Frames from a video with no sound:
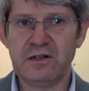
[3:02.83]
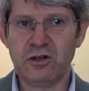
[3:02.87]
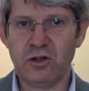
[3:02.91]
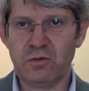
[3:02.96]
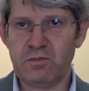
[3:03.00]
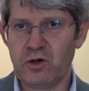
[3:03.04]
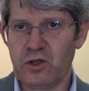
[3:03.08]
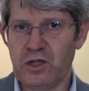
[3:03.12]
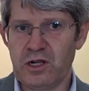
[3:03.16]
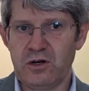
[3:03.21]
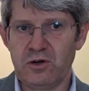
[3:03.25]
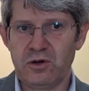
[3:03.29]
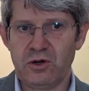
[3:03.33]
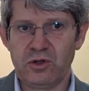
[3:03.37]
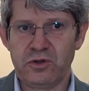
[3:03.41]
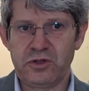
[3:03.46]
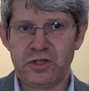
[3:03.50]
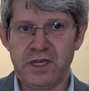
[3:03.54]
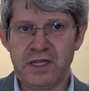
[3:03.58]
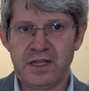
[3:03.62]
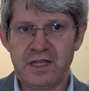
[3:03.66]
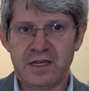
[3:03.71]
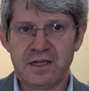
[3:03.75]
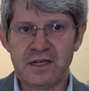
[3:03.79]
Los modelos los
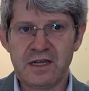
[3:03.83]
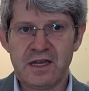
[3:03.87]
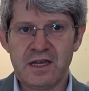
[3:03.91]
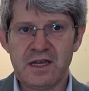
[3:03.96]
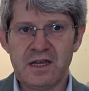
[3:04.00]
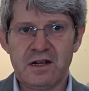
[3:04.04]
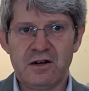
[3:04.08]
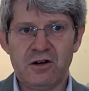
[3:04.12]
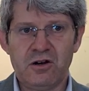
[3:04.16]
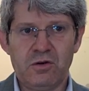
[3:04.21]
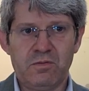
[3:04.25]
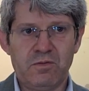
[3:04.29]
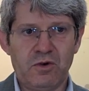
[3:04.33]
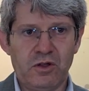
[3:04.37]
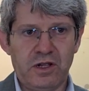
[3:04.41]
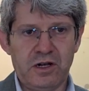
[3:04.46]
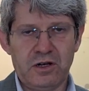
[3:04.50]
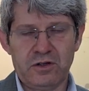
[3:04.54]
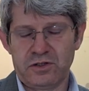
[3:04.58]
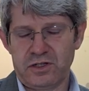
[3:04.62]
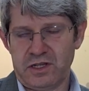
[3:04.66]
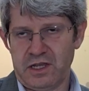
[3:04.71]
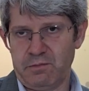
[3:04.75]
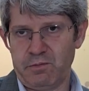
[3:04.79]
tienen, los
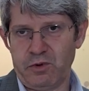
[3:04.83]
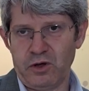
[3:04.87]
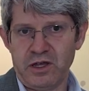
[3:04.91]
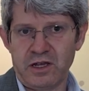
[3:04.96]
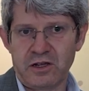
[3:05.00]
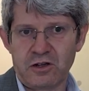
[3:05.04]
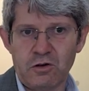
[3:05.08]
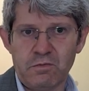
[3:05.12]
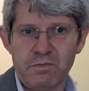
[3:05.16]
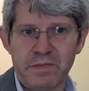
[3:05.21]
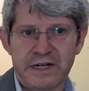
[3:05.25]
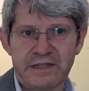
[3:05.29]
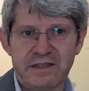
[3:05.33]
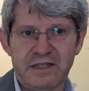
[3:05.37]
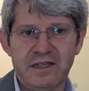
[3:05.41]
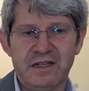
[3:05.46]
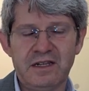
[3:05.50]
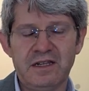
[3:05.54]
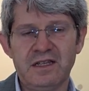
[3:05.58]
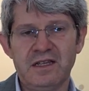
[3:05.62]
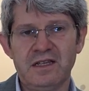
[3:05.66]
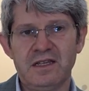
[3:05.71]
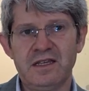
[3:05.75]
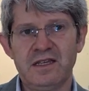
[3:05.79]
modelos se pueden
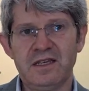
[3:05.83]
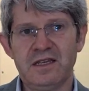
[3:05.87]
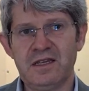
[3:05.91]
compartir